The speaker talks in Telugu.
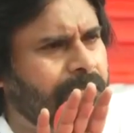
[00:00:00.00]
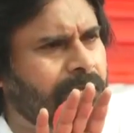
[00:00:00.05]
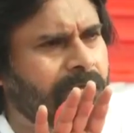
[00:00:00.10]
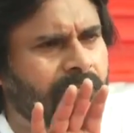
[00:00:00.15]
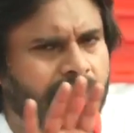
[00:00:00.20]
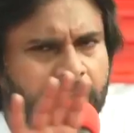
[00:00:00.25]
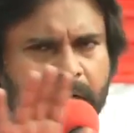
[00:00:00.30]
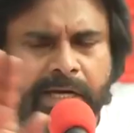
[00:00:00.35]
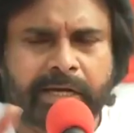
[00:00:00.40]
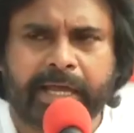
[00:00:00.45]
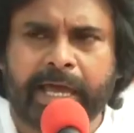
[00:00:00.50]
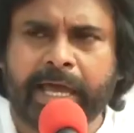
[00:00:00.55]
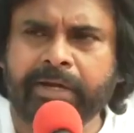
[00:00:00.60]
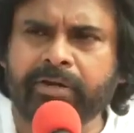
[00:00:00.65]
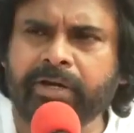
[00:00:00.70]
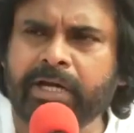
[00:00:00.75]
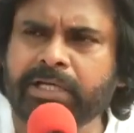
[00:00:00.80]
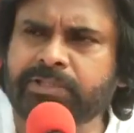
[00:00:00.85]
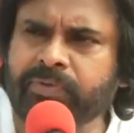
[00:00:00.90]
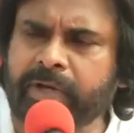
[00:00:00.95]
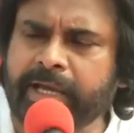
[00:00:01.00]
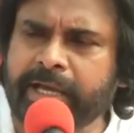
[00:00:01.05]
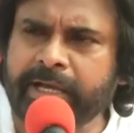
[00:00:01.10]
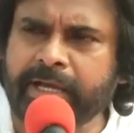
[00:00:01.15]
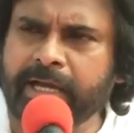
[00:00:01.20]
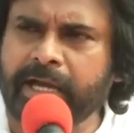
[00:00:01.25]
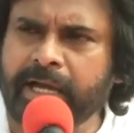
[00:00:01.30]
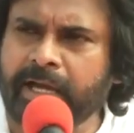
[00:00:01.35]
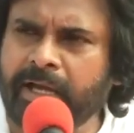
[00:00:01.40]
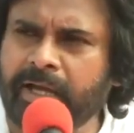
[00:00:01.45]
వాళ్ళ నాయకుడే
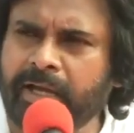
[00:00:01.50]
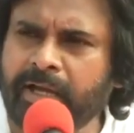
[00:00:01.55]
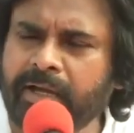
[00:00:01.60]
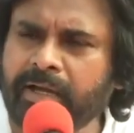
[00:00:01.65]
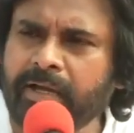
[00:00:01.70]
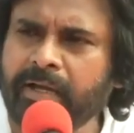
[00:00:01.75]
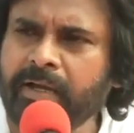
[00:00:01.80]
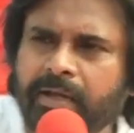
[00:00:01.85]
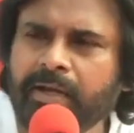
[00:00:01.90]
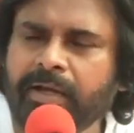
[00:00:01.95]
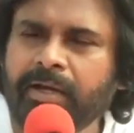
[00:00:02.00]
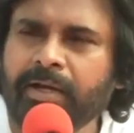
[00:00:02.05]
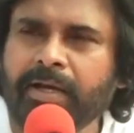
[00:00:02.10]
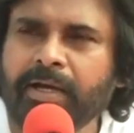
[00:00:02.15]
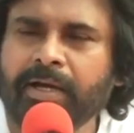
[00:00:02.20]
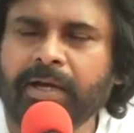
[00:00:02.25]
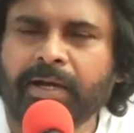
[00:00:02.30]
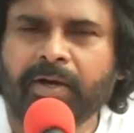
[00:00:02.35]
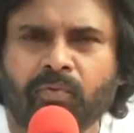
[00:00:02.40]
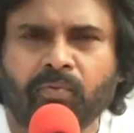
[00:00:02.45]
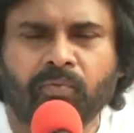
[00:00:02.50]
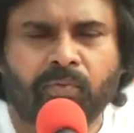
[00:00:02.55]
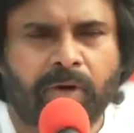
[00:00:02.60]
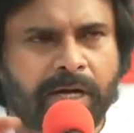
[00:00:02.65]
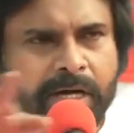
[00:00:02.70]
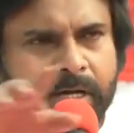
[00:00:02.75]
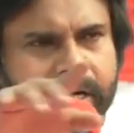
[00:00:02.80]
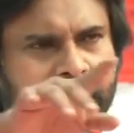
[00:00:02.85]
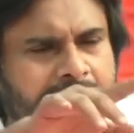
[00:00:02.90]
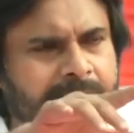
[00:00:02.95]
స్వయంగా
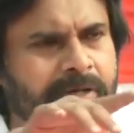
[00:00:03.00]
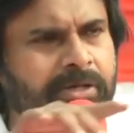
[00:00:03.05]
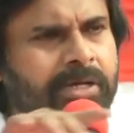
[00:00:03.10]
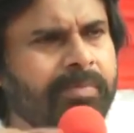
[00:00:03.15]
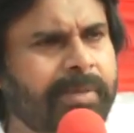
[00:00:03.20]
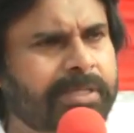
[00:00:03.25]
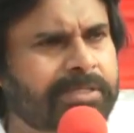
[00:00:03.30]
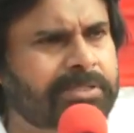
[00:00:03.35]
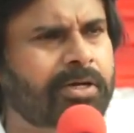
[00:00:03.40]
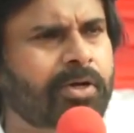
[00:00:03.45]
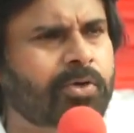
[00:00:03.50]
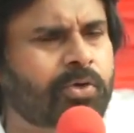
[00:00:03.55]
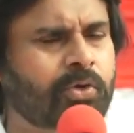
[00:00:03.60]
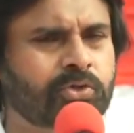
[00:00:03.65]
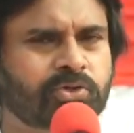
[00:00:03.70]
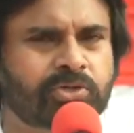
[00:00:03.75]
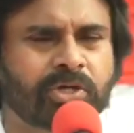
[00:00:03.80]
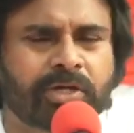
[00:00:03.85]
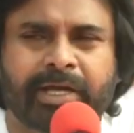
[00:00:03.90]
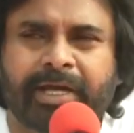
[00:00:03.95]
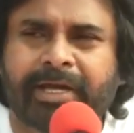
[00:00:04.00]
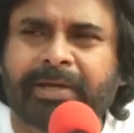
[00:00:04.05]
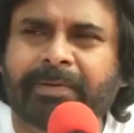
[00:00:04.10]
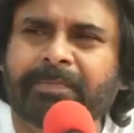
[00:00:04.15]
వాళ్ళ నాయకుల మధ్యలో కూర్చొని